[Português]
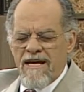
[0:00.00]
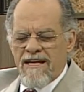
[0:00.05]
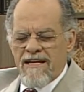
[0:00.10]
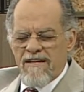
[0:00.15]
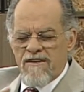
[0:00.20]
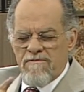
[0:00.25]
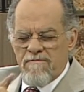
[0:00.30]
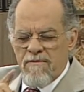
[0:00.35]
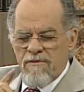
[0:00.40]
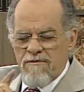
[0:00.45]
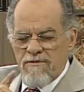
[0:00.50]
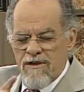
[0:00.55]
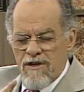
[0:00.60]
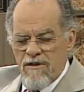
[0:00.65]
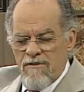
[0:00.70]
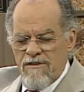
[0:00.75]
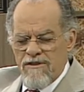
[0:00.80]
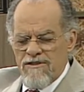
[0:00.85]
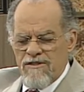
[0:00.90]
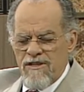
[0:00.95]

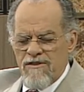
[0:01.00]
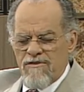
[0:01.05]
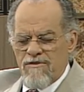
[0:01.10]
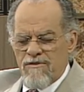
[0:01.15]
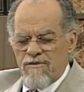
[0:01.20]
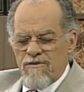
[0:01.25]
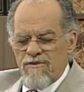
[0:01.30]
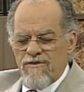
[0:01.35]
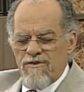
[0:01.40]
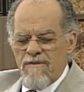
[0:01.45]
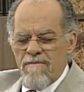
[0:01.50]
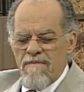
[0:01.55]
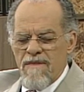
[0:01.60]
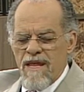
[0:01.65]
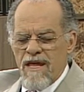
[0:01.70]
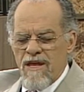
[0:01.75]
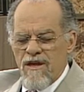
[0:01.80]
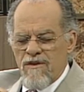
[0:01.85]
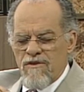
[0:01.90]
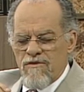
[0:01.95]
Respondeu-lhe Jesus:
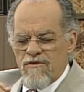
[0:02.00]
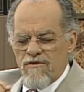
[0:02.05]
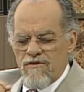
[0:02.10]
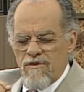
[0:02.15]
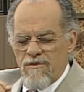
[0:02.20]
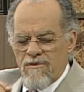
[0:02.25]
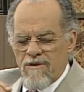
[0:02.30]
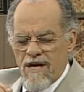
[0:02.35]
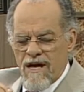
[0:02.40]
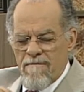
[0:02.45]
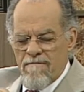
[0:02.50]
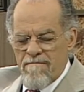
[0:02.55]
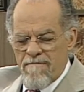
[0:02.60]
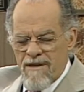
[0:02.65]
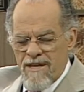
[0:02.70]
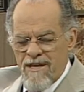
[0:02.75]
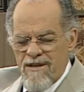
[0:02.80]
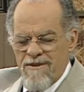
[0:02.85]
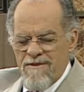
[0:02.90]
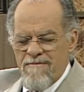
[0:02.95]
Eu sou o
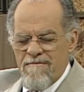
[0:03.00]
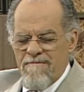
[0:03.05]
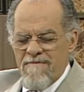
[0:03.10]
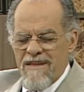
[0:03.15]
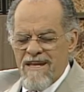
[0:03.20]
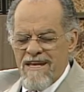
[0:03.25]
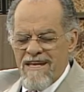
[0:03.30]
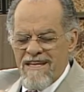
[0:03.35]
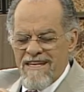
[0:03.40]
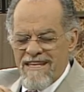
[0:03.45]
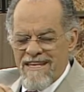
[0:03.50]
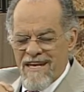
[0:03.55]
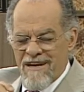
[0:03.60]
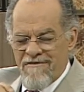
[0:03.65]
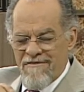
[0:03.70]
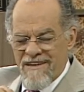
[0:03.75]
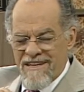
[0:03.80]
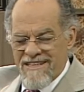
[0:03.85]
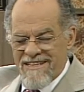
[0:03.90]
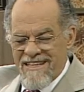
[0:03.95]
caminho e a
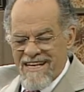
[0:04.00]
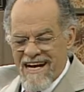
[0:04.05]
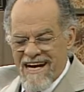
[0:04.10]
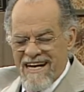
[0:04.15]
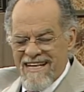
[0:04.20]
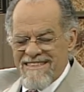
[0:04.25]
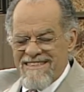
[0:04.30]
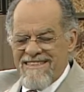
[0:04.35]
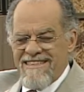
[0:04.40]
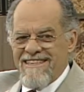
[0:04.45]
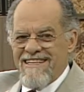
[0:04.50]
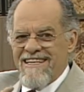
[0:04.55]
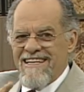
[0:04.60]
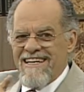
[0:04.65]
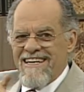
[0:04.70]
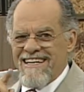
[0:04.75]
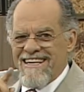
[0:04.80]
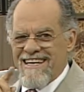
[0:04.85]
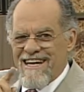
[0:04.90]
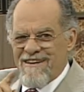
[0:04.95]
verdade
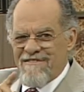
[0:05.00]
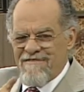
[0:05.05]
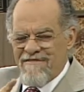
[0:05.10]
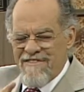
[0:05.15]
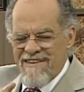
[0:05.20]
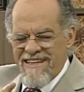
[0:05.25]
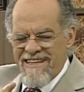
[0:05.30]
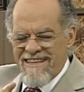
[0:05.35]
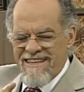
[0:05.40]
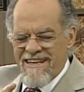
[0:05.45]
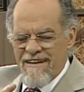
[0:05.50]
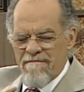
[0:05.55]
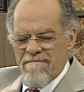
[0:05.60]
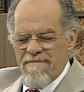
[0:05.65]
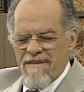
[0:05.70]
e a vida.